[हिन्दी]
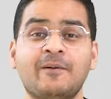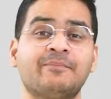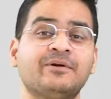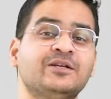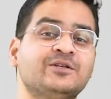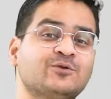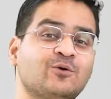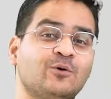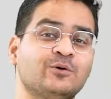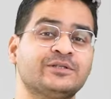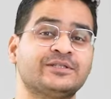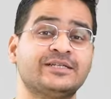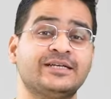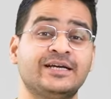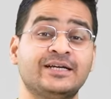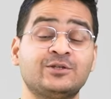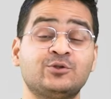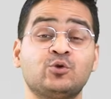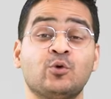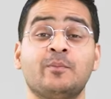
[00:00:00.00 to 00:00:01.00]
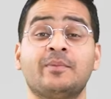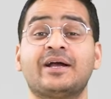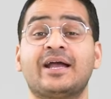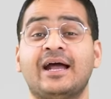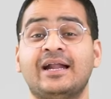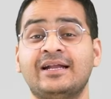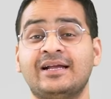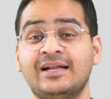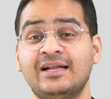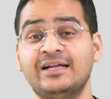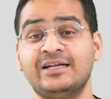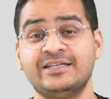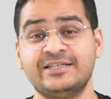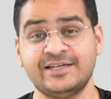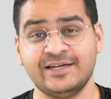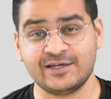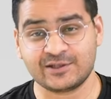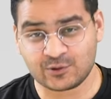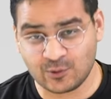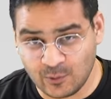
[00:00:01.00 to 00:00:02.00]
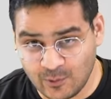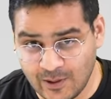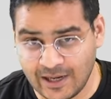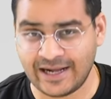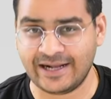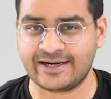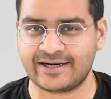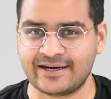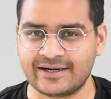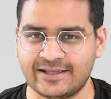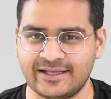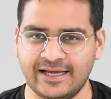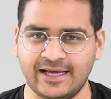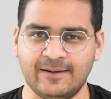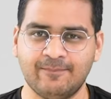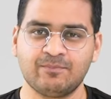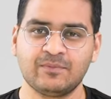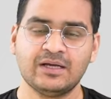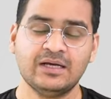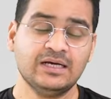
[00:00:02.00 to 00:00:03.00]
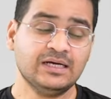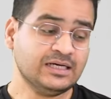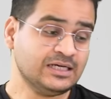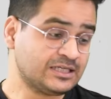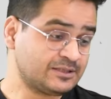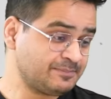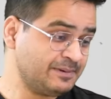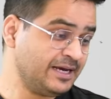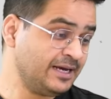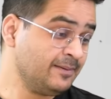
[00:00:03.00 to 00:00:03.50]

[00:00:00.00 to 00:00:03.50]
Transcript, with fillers: कंपनीज कौन सी है जो मैकेनिकल इंजीनियर्स को हायर करती हैं इसमें